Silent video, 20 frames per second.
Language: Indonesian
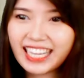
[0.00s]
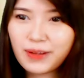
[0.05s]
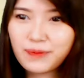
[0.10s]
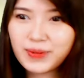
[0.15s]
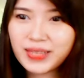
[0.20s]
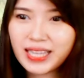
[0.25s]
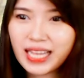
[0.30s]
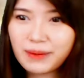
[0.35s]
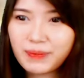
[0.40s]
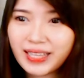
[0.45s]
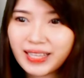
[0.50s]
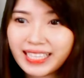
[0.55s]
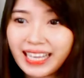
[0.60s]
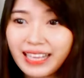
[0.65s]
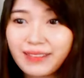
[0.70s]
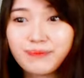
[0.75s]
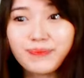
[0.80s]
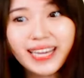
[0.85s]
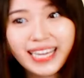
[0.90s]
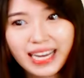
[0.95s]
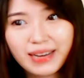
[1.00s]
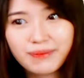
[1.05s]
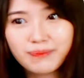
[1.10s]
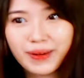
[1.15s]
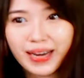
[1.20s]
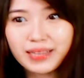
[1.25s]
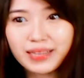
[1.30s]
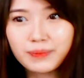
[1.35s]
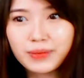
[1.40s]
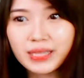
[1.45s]
cara mendapatkan makeup
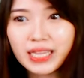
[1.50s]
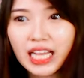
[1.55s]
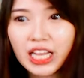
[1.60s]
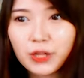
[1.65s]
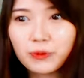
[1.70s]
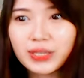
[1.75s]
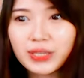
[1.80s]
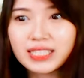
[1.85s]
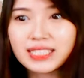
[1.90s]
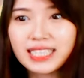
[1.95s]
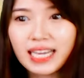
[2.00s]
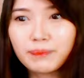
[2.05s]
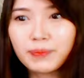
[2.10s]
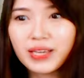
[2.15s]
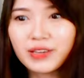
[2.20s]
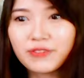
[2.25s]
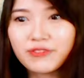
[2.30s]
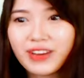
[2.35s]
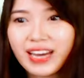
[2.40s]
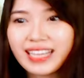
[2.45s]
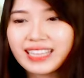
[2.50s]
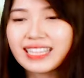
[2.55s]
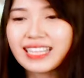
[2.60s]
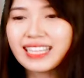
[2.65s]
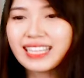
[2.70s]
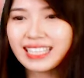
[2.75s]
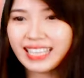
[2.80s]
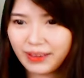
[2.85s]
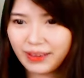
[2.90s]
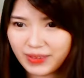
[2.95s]
pad melalui tab event
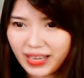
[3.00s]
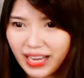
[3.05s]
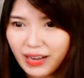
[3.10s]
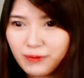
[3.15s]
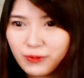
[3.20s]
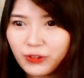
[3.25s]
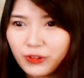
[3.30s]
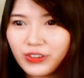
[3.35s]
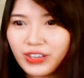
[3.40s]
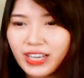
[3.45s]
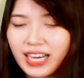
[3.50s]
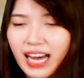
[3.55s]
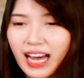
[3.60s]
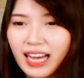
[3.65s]
di game kamu.